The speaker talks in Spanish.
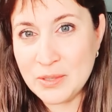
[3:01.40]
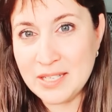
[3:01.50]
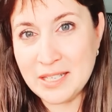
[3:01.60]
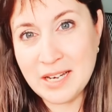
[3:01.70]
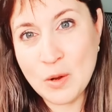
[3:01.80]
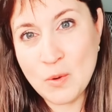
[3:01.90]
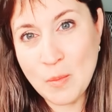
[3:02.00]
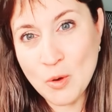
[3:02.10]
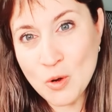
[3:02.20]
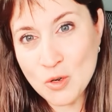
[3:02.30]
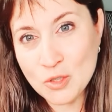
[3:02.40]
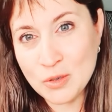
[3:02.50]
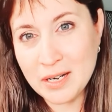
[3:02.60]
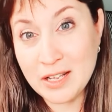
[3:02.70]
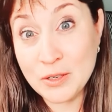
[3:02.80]
de triángulo amoroso,
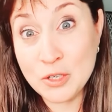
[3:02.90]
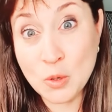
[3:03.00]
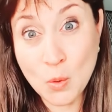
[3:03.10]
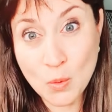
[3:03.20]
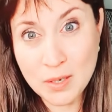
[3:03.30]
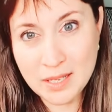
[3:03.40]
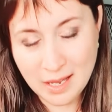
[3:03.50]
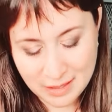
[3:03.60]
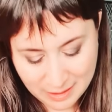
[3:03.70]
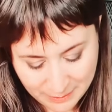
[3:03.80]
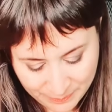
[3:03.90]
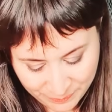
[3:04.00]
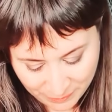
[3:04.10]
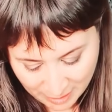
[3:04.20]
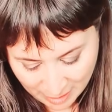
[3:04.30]
relaciones ocultas,
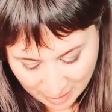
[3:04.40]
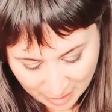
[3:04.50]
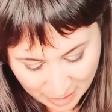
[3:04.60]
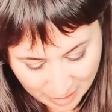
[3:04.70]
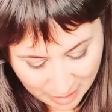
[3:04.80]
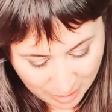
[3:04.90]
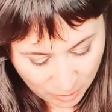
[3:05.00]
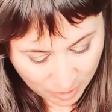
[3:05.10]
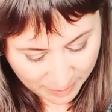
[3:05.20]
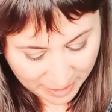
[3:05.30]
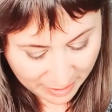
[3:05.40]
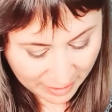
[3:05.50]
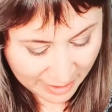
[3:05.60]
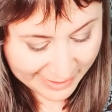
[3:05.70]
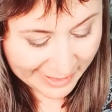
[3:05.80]
lo que me dicen
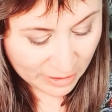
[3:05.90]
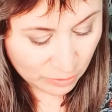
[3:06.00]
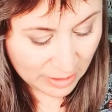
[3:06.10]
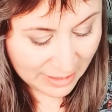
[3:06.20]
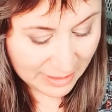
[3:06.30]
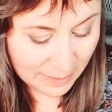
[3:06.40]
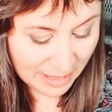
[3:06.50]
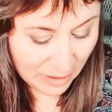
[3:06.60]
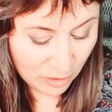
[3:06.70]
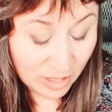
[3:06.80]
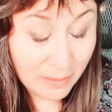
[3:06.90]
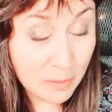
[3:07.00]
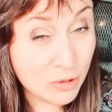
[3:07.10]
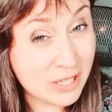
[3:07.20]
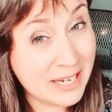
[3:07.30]
es que es una semana donde
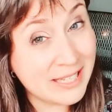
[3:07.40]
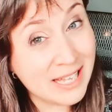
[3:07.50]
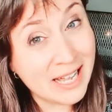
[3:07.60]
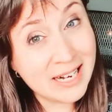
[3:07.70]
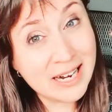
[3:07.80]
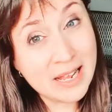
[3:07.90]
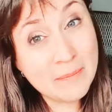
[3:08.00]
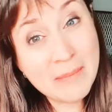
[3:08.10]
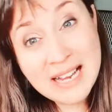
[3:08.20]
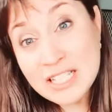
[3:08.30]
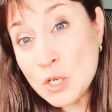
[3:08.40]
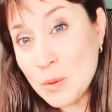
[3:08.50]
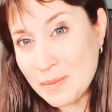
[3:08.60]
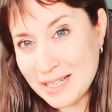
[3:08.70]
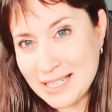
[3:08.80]
vamos a estar más
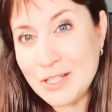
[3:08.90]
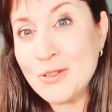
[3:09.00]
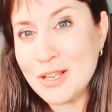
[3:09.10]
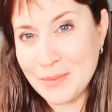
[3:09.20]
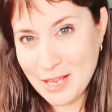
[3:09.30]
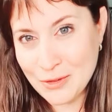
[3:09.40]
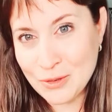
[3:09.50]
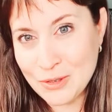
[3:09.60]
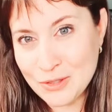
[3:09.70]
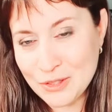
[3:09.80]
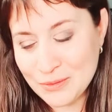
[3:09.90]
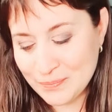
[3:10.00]
conversando que viéndonos.